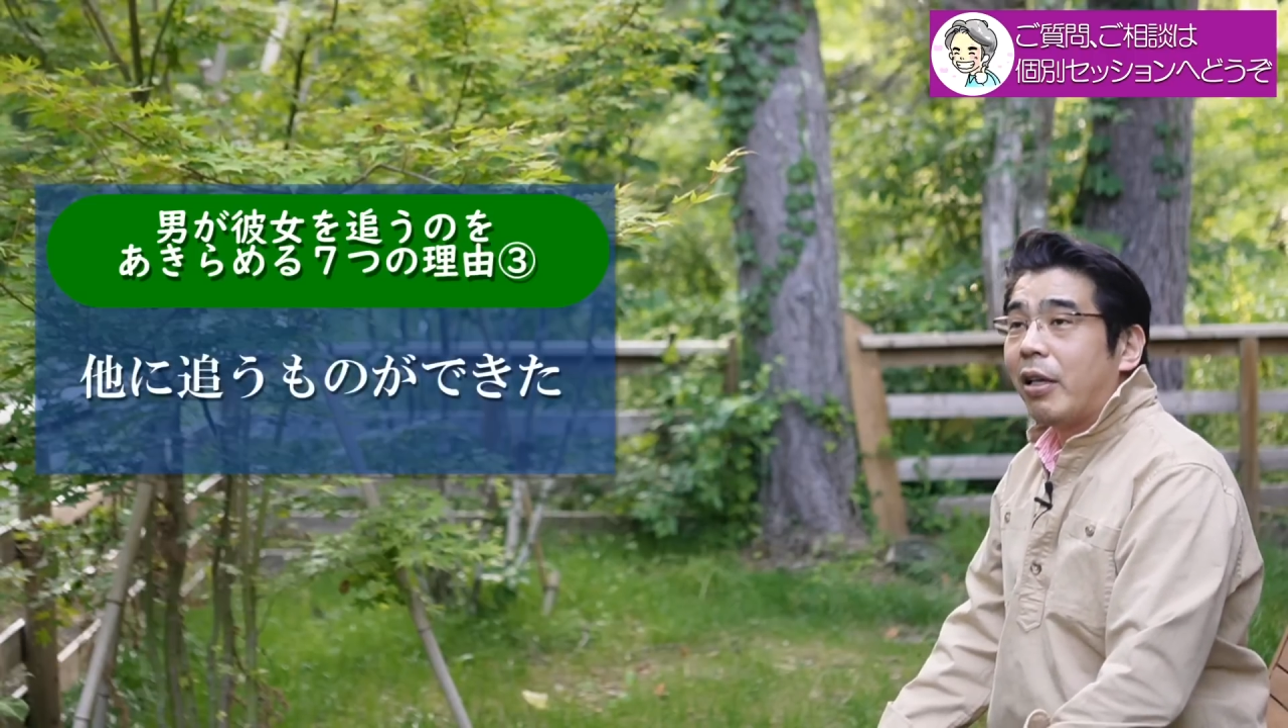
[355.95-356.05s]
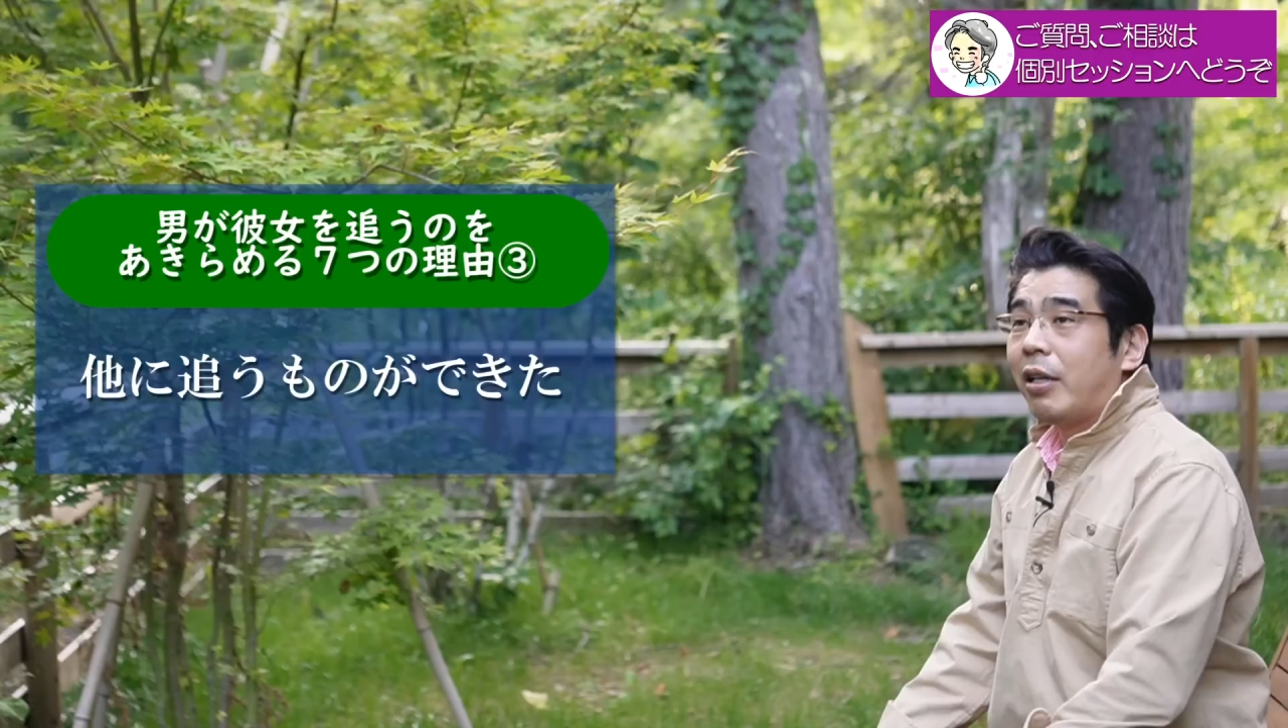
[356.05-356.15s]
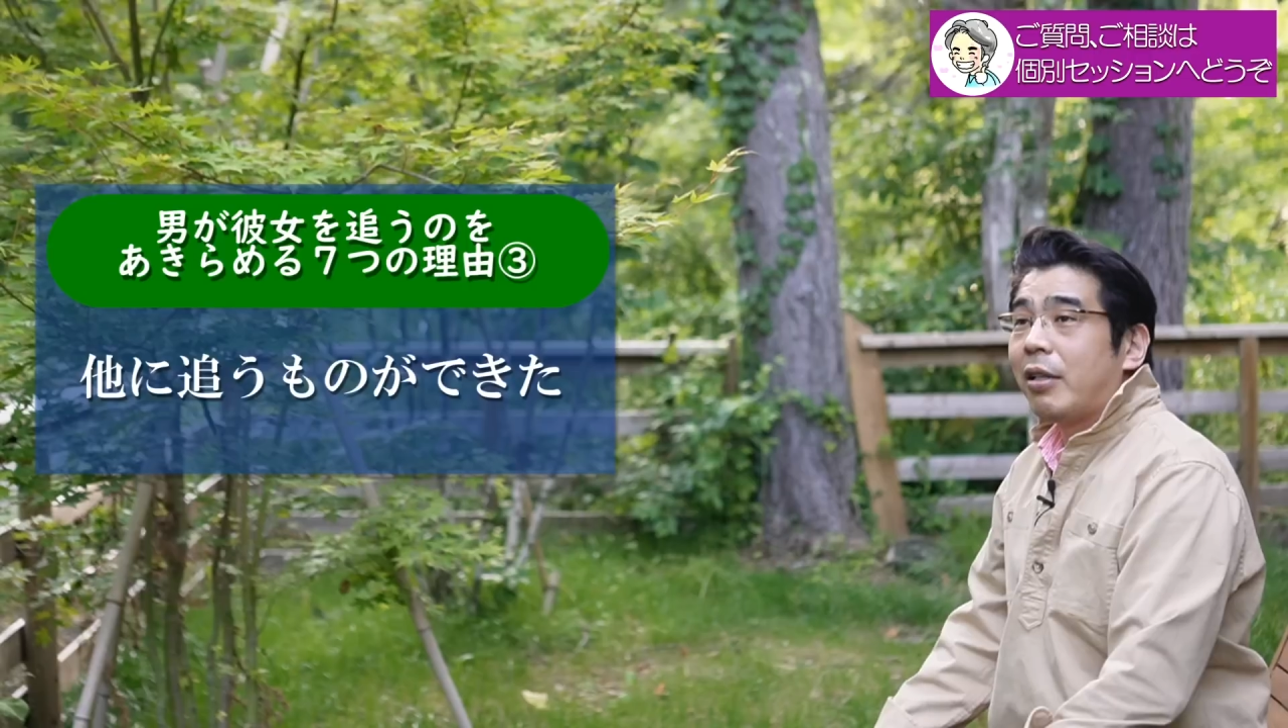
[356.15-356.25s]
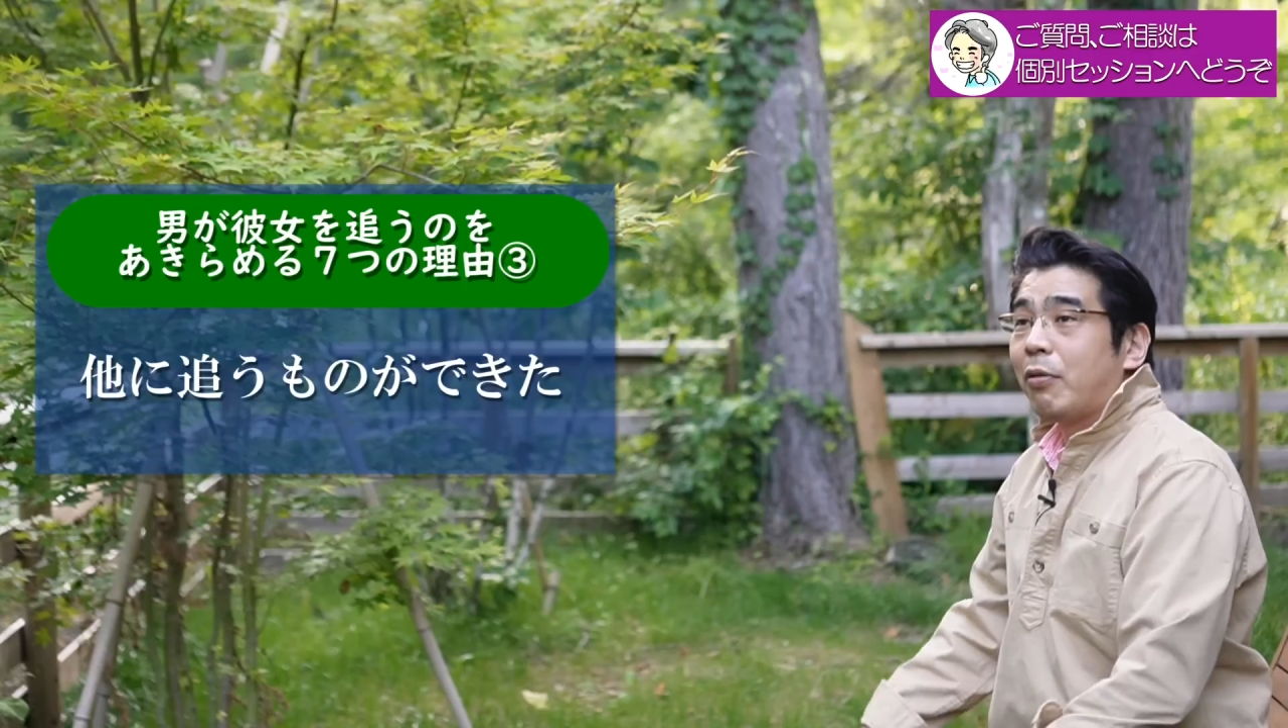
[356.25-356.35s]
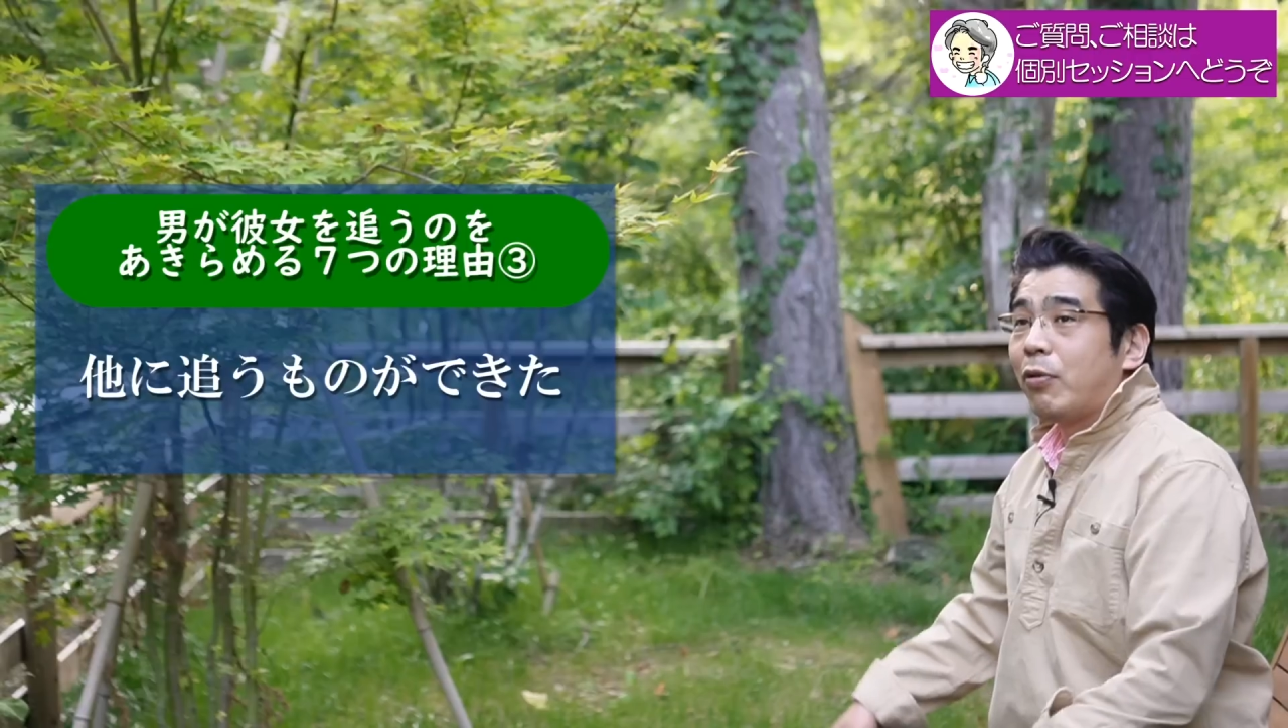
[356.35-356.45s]
あ
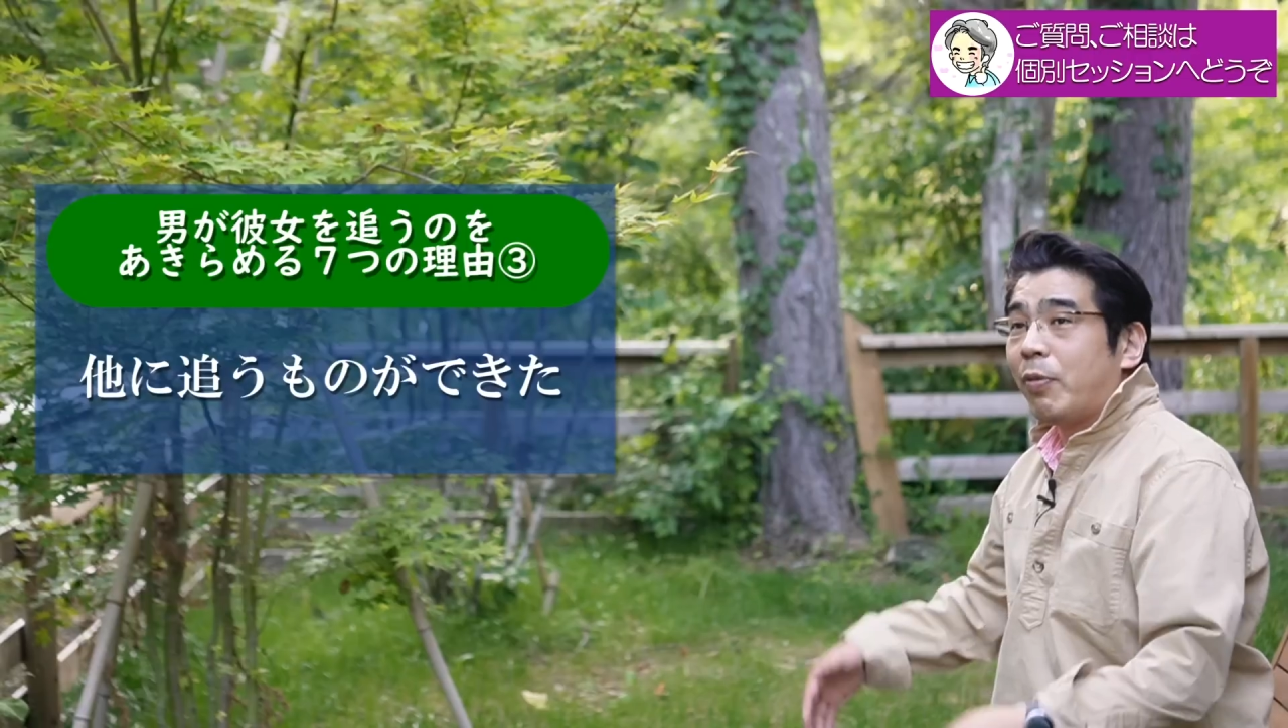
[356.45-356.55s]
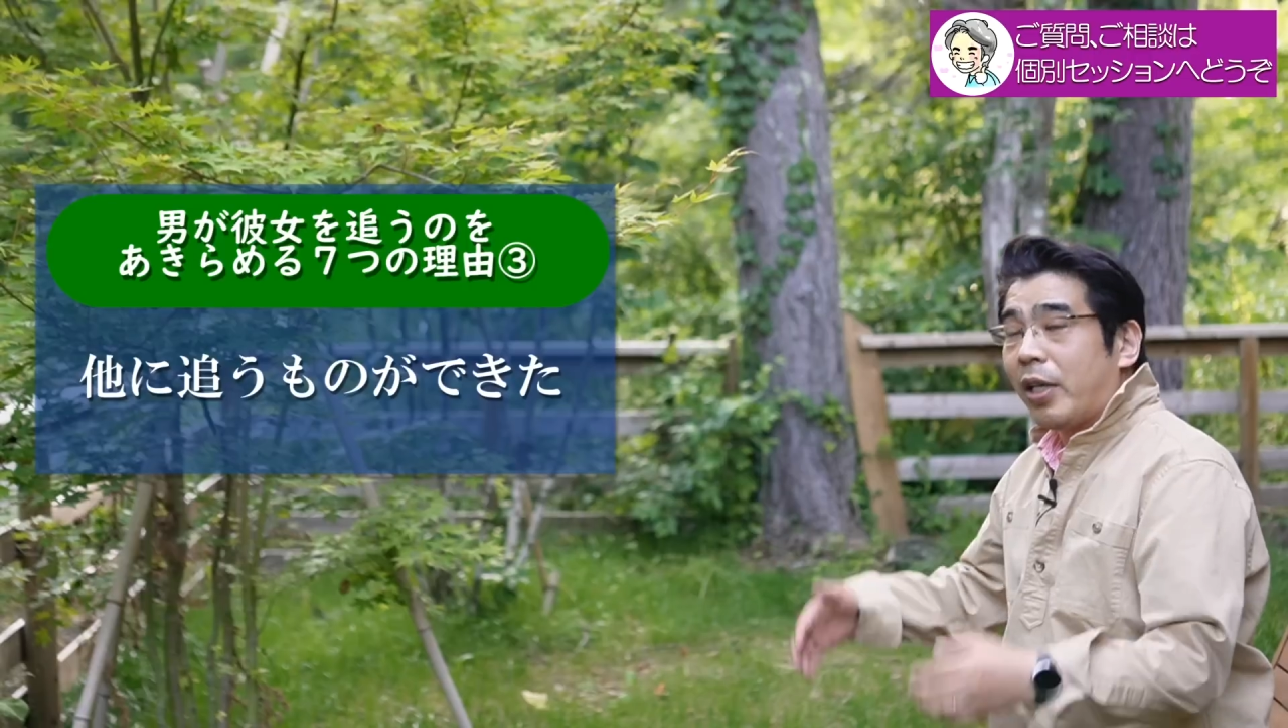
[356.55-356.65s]
なたのこと